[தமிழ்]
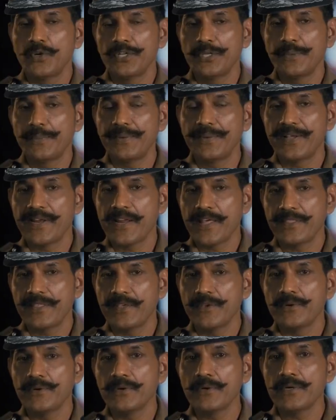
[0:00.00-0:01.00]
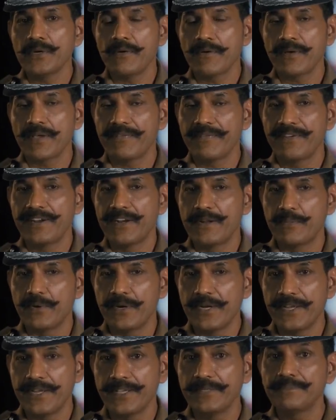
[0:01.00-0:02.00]
ஓடிபி எல்லாத்தையும் அவங்க
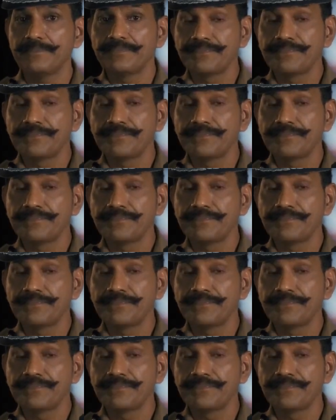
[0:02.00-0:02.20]
ஃபீடு பண்ணி